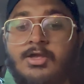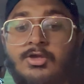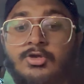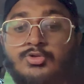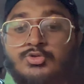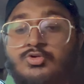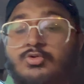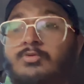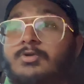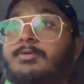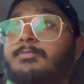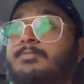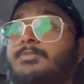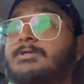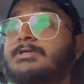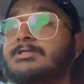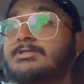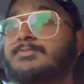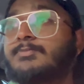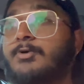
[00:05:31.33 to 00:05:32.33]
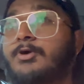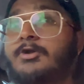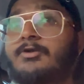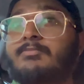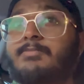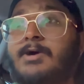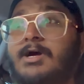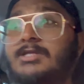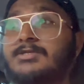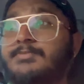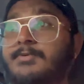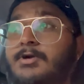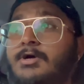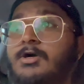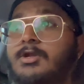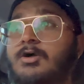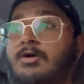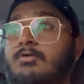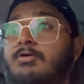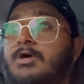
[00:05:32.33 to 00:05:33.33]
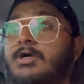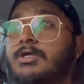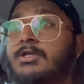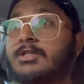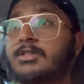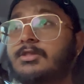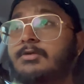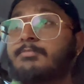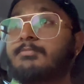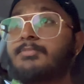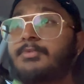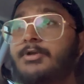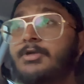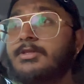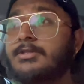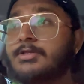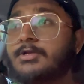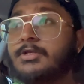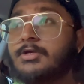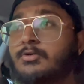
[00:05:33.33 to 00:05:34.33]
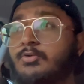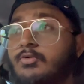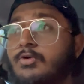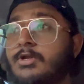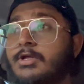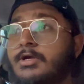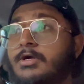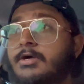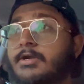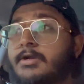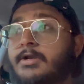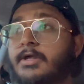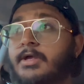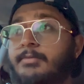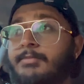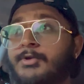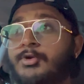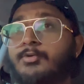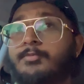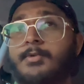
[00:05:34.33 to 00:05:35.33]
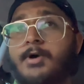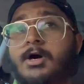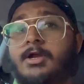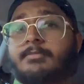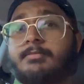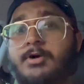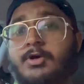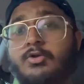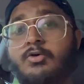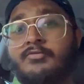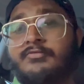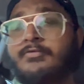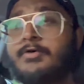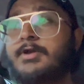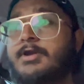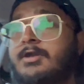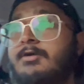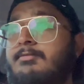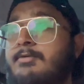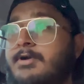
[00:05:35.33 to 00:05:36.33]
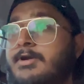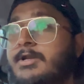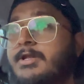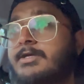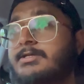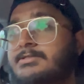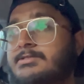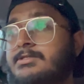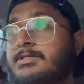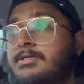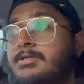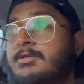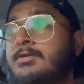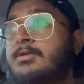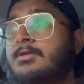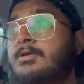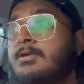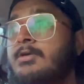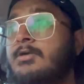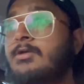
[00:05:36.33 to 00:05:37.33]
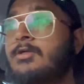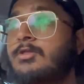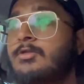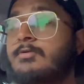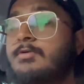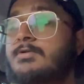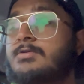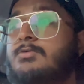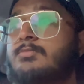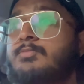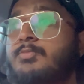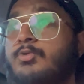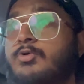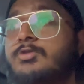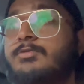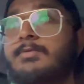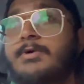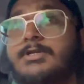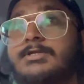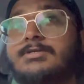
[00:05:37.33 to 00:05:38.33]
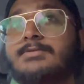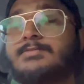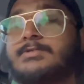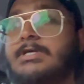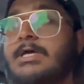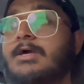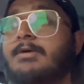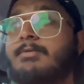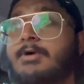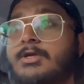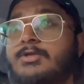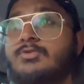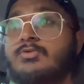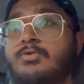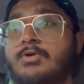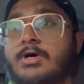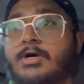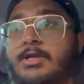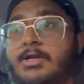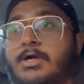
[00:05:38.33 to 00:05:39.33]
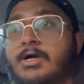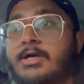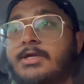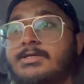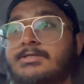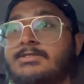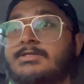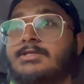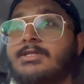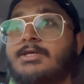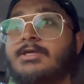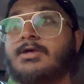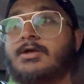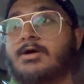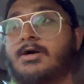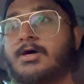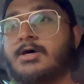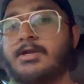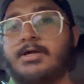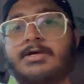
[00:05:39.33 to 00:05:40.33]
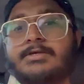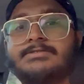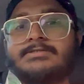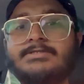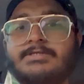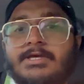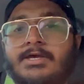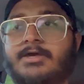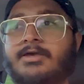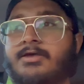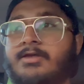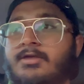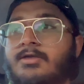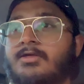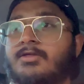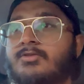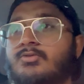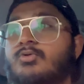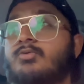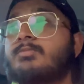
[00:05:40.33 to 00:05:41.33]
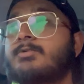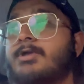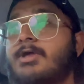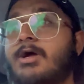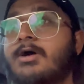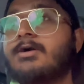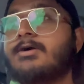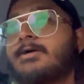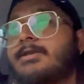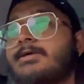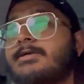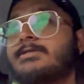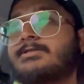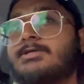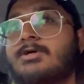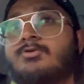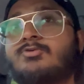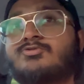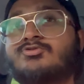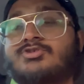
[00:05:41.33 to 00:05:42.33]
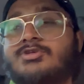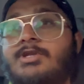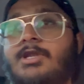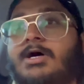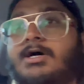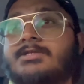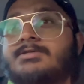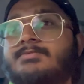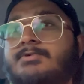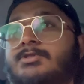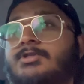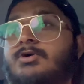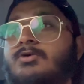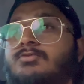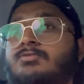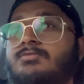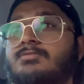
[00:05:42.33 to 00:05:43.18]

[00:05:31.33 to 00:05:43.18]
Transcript: जिसको मैंने बीस पॉइंट पाँच पे करा हुआ है तब भी इतनी कूलिंग कर रहा है मेरे को बार बार ऑफ करना पड़ रहा है एसी मैंने को बहुत बार समझाया भाई तो घर का ए नहीं है कार का ए है तो क्या करें इसका कुछ इलाज बताओ